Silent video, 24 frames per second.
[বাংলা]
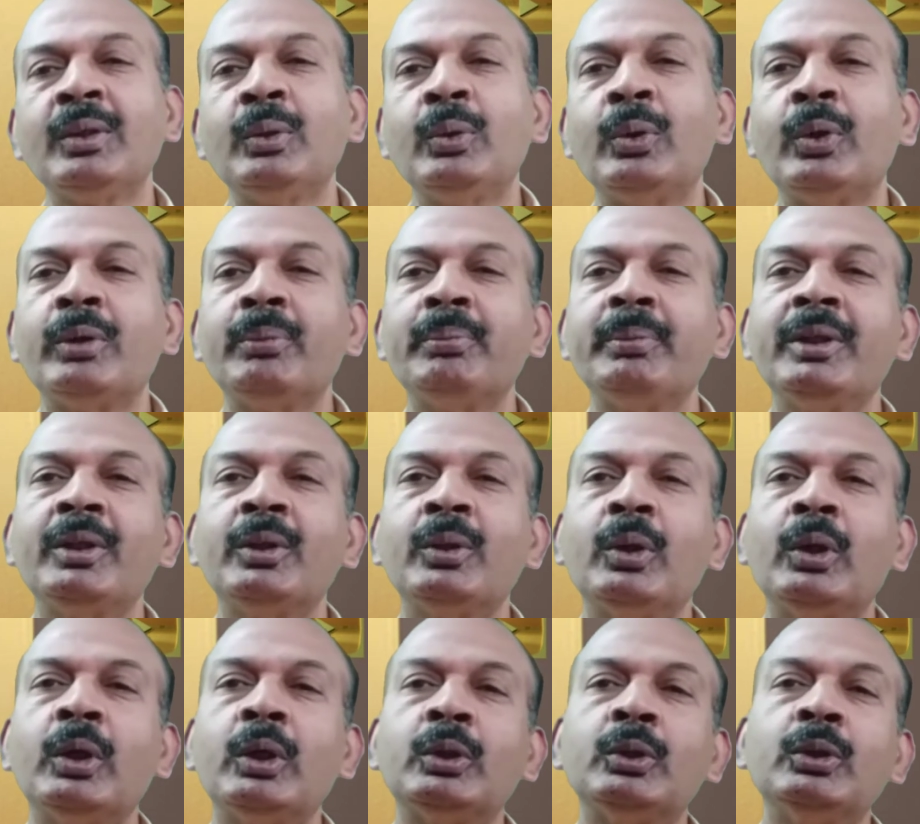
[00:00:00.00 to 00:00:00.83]
কর্মের
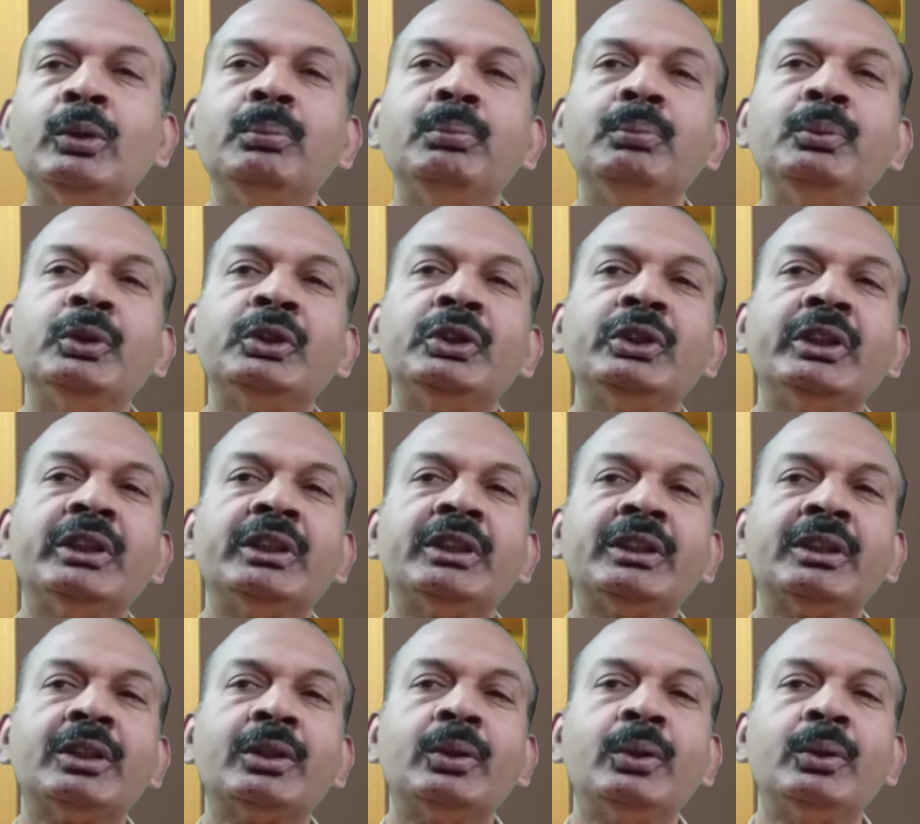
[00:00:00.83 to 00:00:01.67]
অদম্য
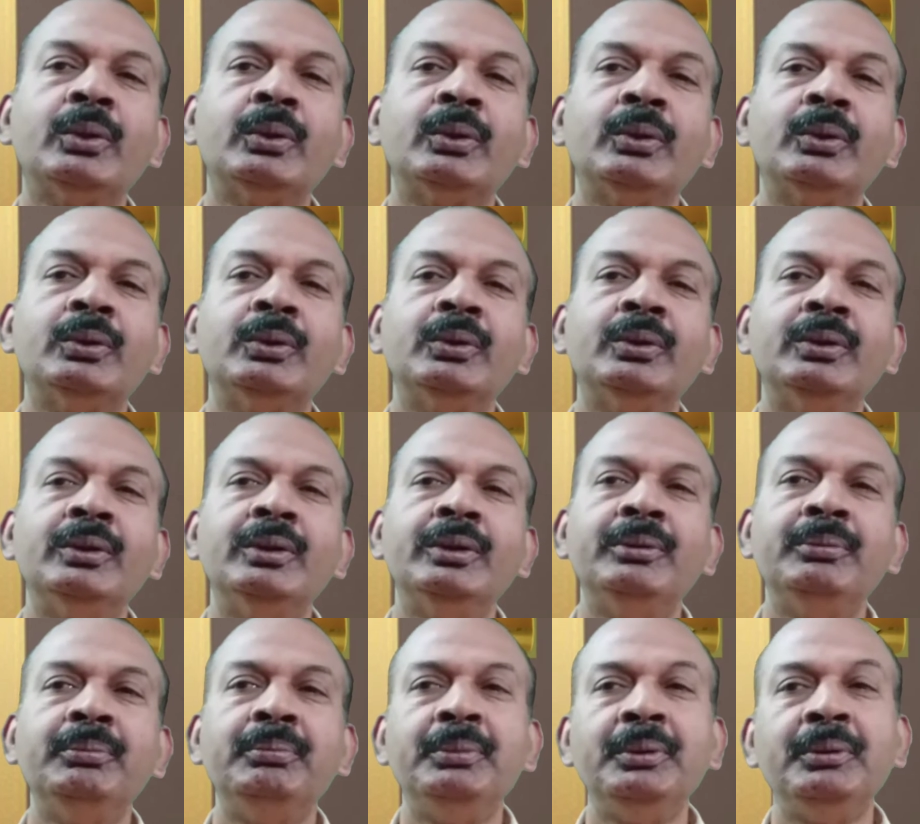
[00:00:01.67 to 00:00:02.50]
চেষ্টা কখনো
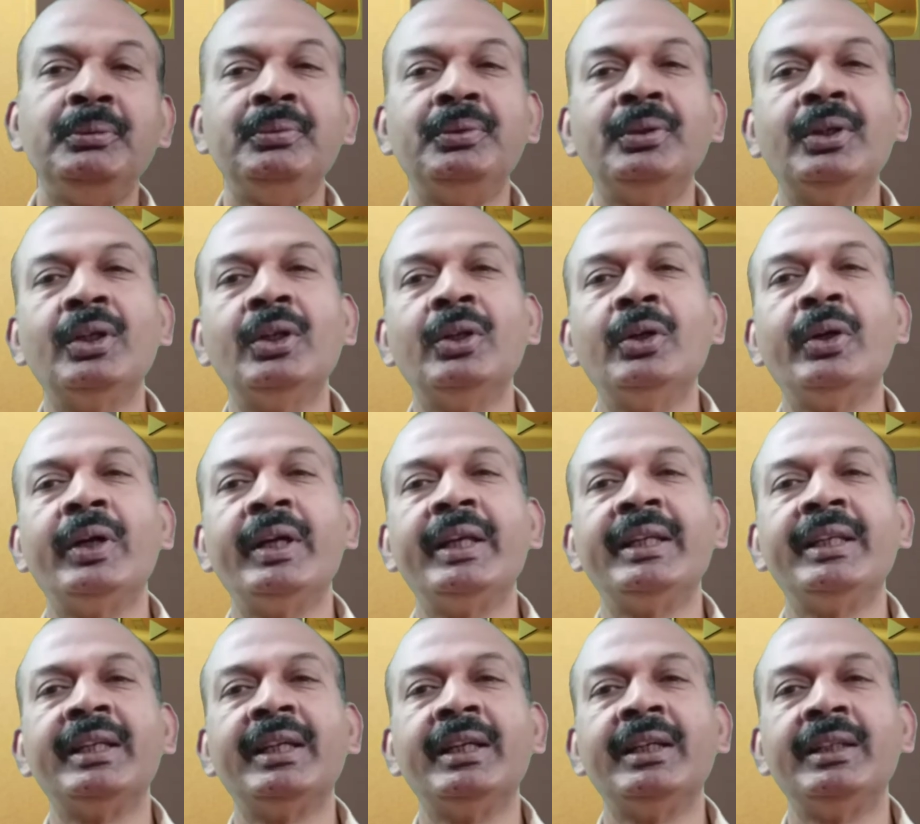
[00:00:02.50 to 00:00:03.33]
বিফল
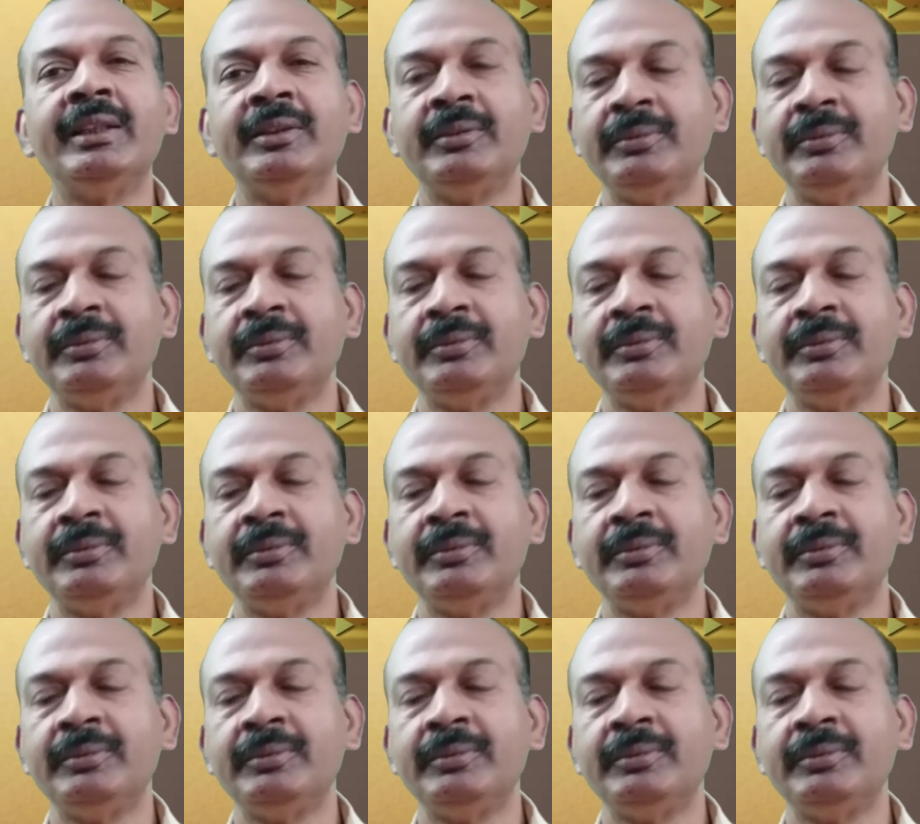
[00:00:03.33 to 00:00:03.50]
হয় না